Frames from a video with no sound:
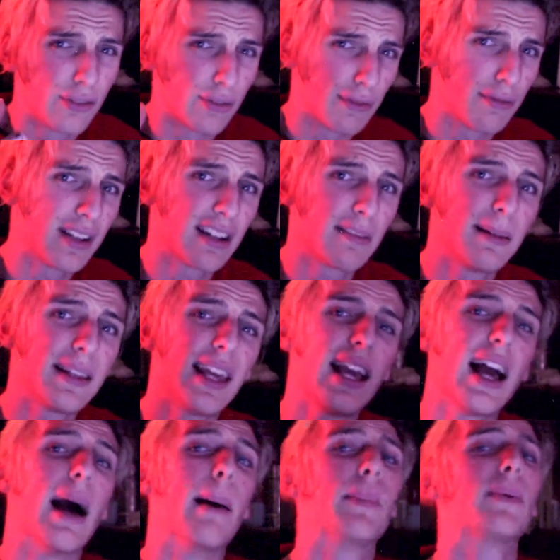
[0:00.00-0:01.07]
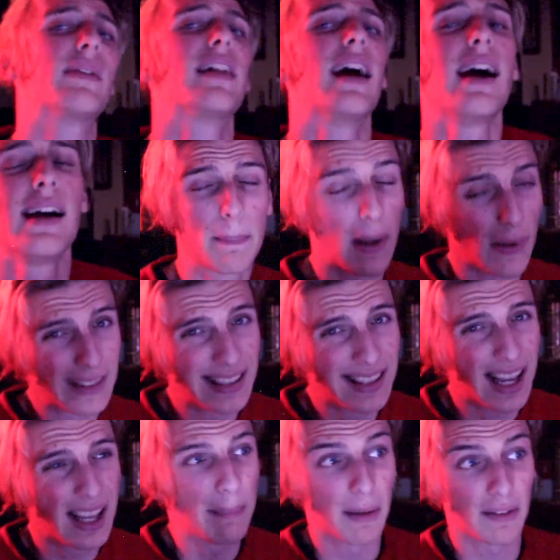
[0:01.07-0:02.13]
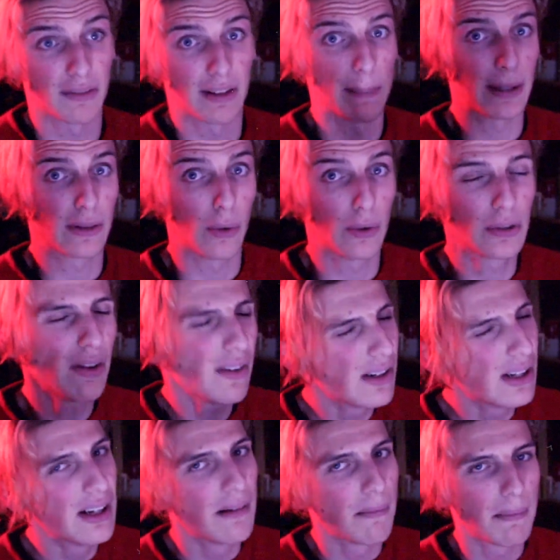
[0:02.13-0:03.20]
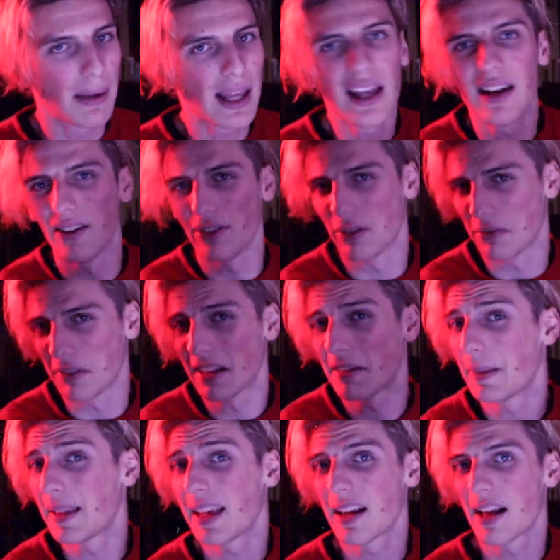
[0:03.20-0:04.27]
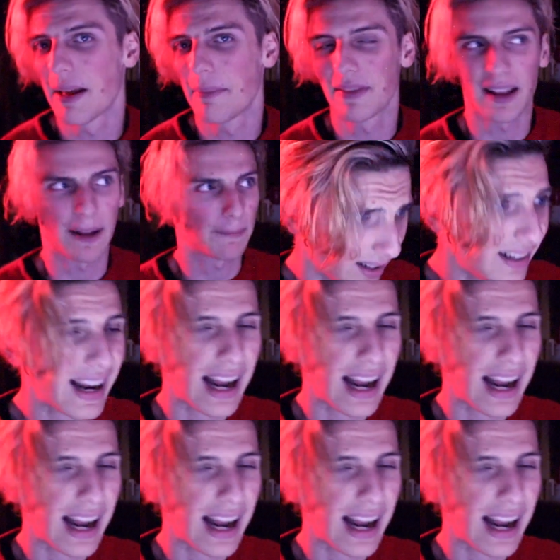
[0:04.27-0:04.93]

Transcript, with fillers: Je vais vous expliquer un peu ça, pas en détail parce qu'on n'a pas trop le temps, mais euh, je vais vous expliquer quand même ça.